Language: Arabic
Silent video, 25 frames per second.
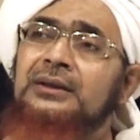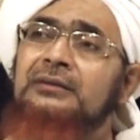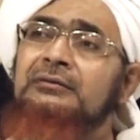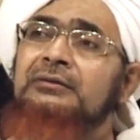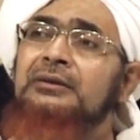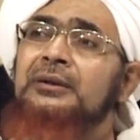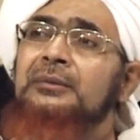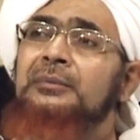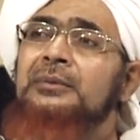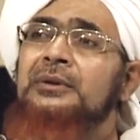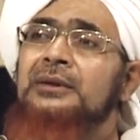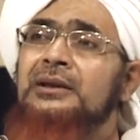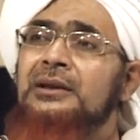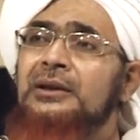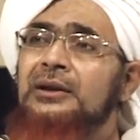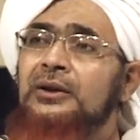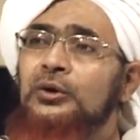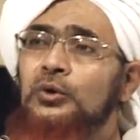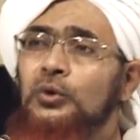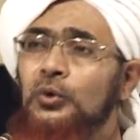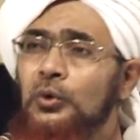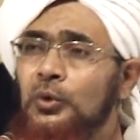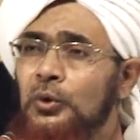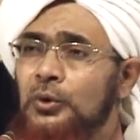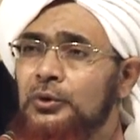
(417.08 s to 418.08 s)
في
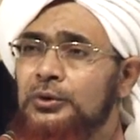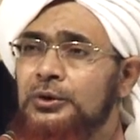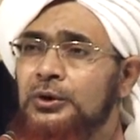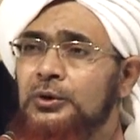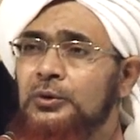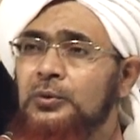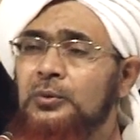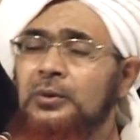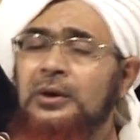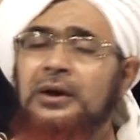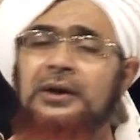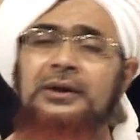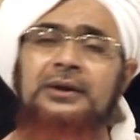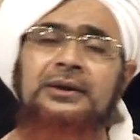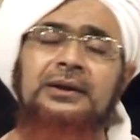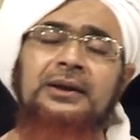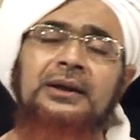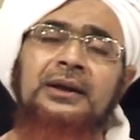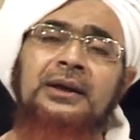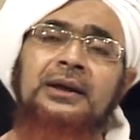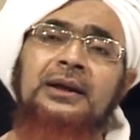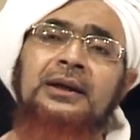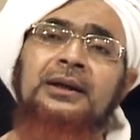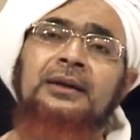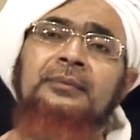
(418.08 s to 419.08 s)
مثل أحد
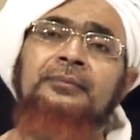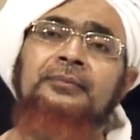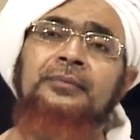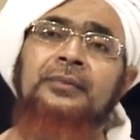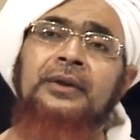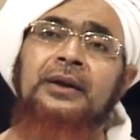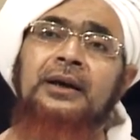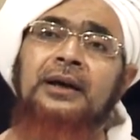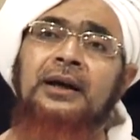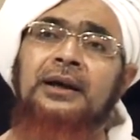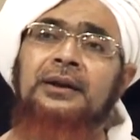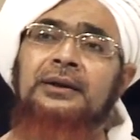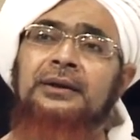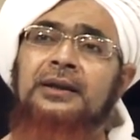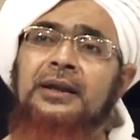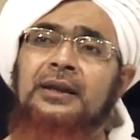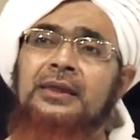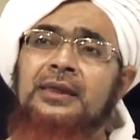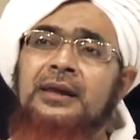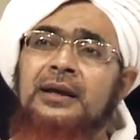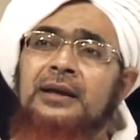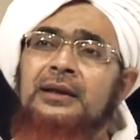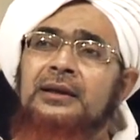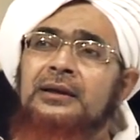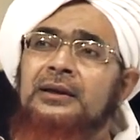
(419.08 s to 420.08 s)
وغيرها أن
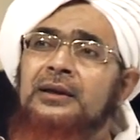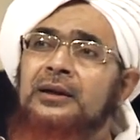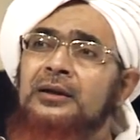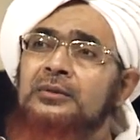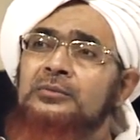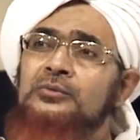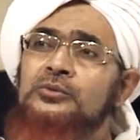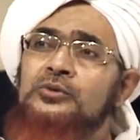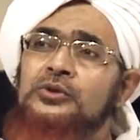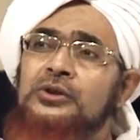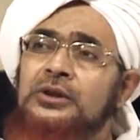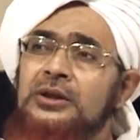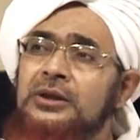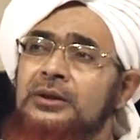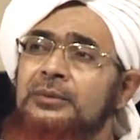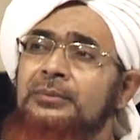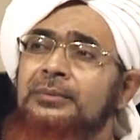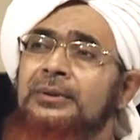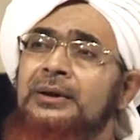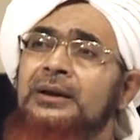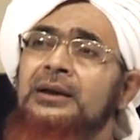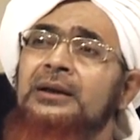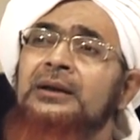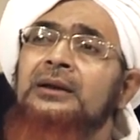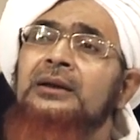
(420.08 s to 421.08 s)
ذلك
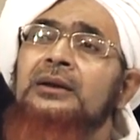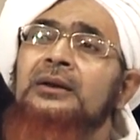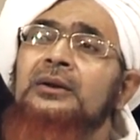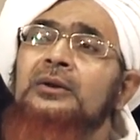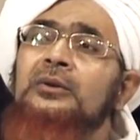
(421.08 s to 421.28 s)
مصيبة